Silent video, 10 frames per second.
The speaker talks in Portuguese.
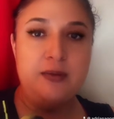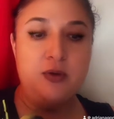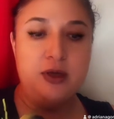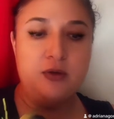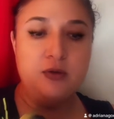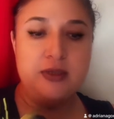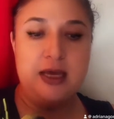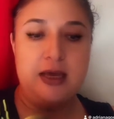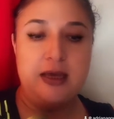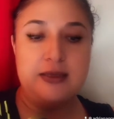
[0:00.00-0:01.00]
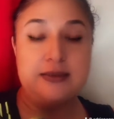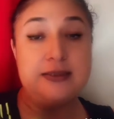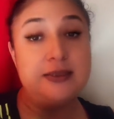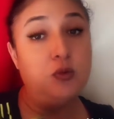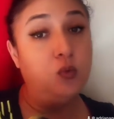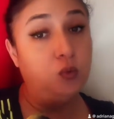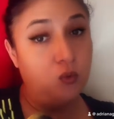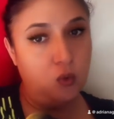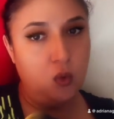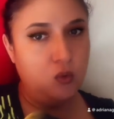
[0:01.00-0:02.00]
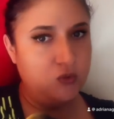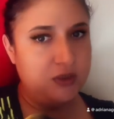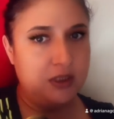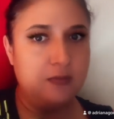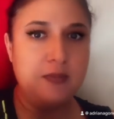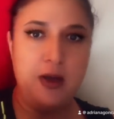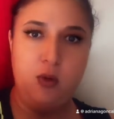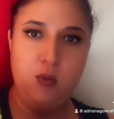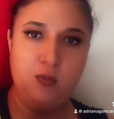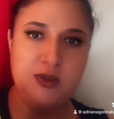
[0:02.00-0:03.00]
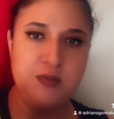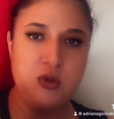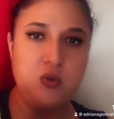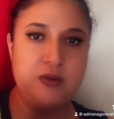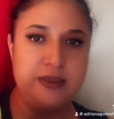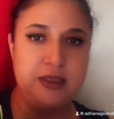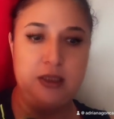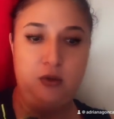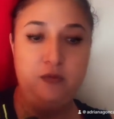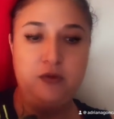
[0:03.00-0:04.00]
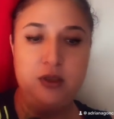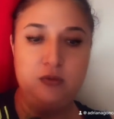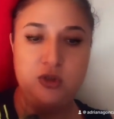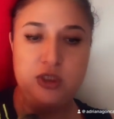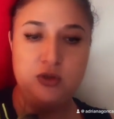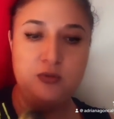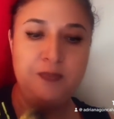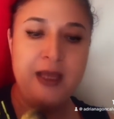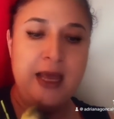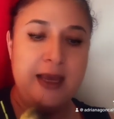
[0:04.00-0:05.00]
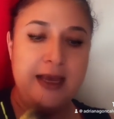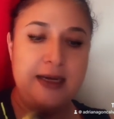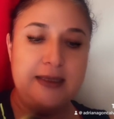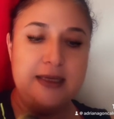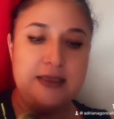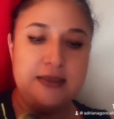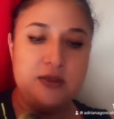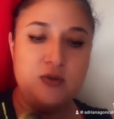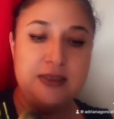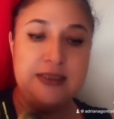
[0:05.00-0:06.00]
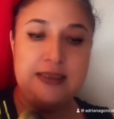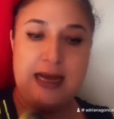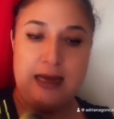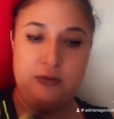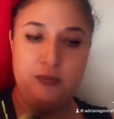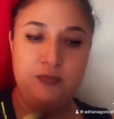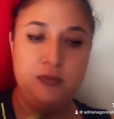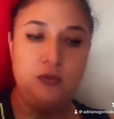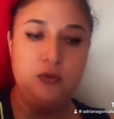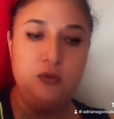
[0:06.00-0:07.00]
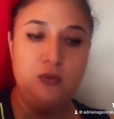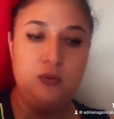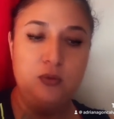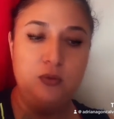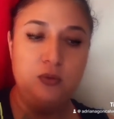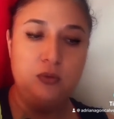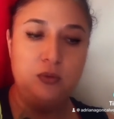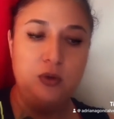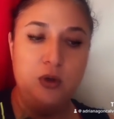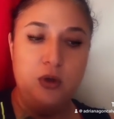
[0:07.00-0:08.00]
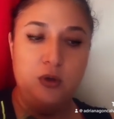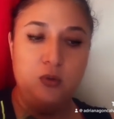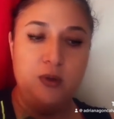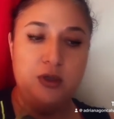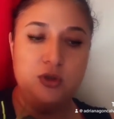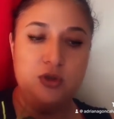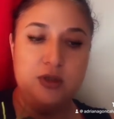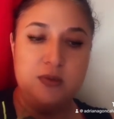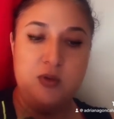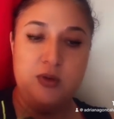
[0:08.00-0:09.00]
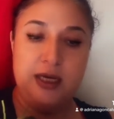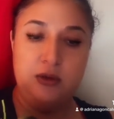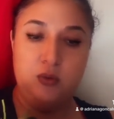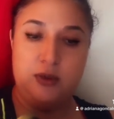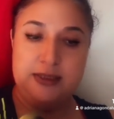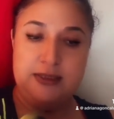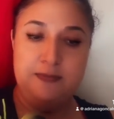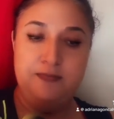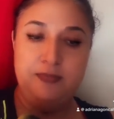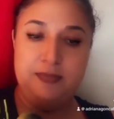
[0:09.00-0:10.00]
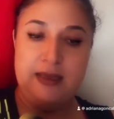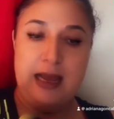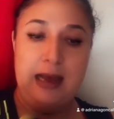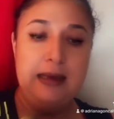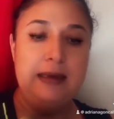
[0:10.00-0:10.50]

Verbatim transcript: morreu, é, segundo consta, algumas pessoas ainda duvidam disso, que ela teria se suicidado no, no ano de 2014, tá?